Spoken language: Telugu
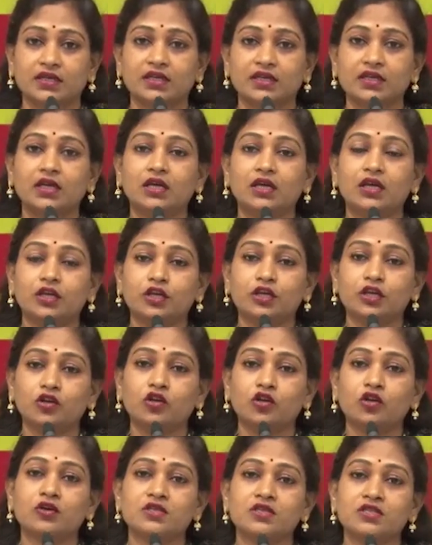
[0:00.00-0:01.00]
అంటే
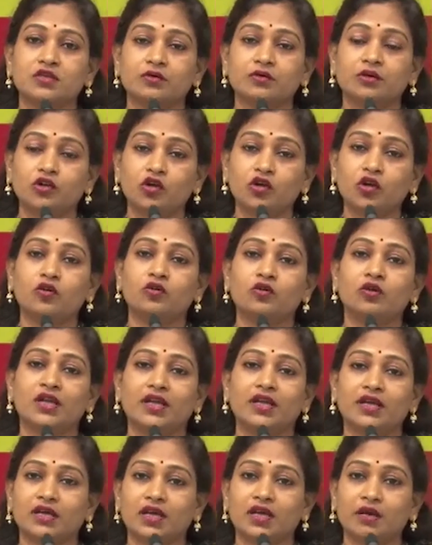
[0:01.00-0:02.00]
ఇంట్లో ఇంట్లో
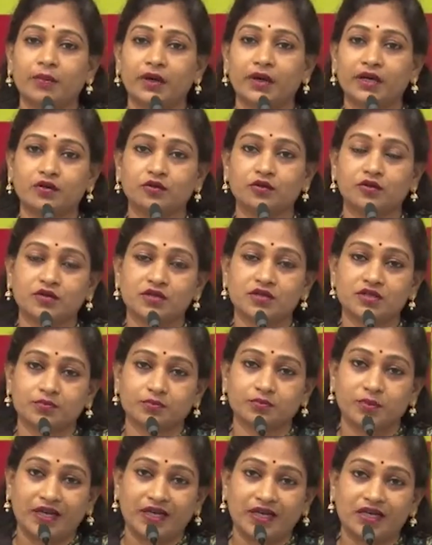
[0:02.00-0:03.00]
ఉండలేక బయటకు
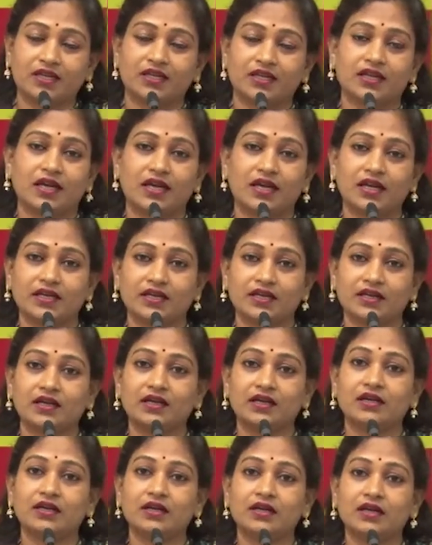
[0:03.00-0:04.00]
బయటికి రాలేక
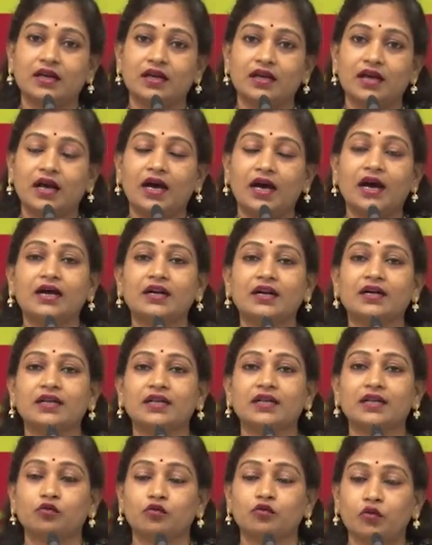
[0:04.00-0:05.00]

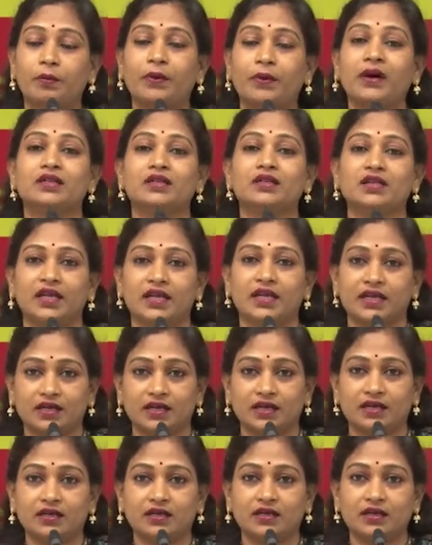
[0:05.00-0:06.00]
ఆఖరికి ఉపాధి
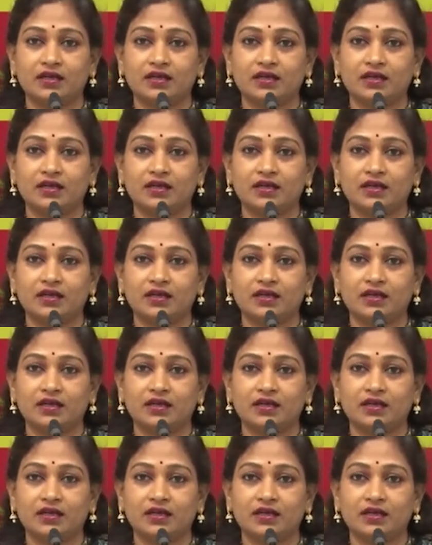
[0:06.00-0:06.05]
లేక